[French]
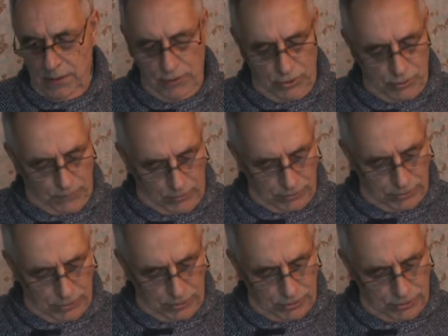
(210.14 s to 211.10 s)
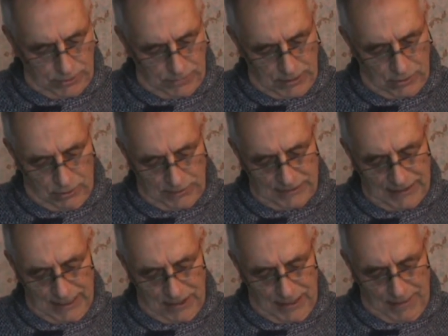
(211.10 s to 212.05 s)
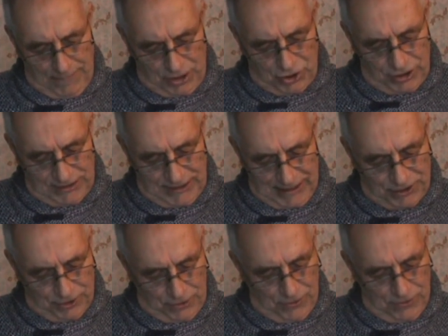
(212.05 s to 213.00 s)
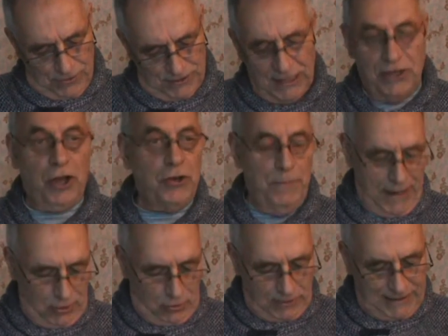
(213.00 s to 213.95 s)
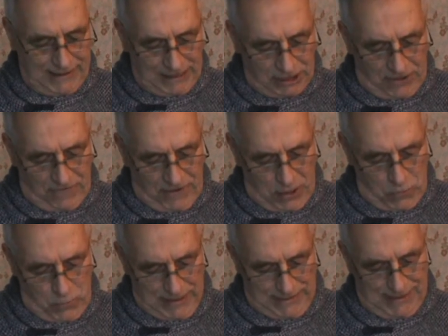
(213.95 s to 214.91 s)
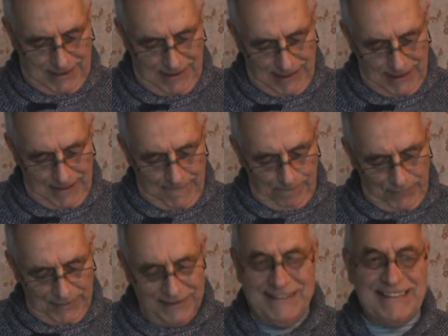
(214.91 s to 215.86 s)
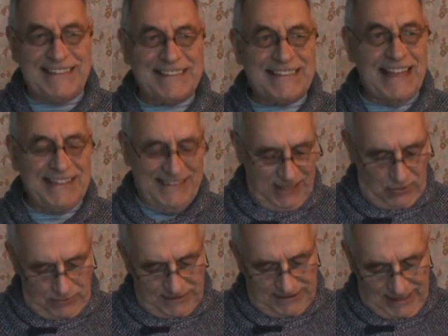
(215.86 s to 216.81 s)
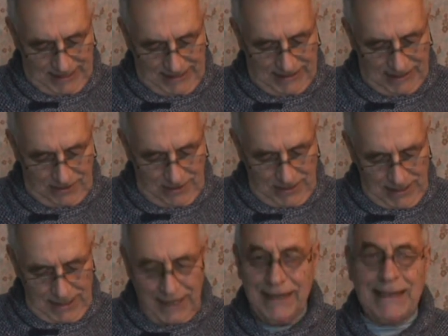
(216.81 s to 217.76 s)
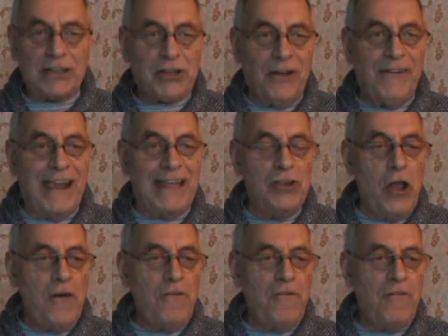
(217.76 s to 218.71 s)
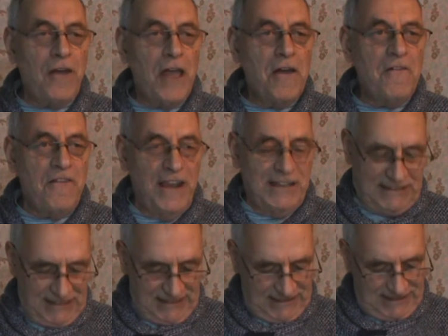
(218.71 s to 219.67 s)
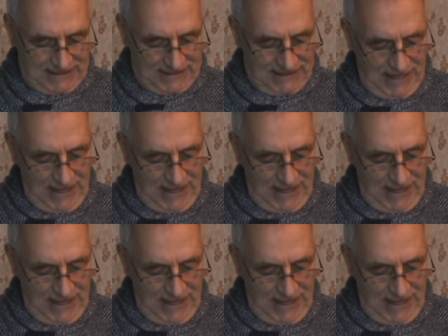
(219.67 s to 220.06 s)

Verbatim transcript: Je suppose que ce... Conseil de la magistrature, c'est le numéro 88 1705 89 26.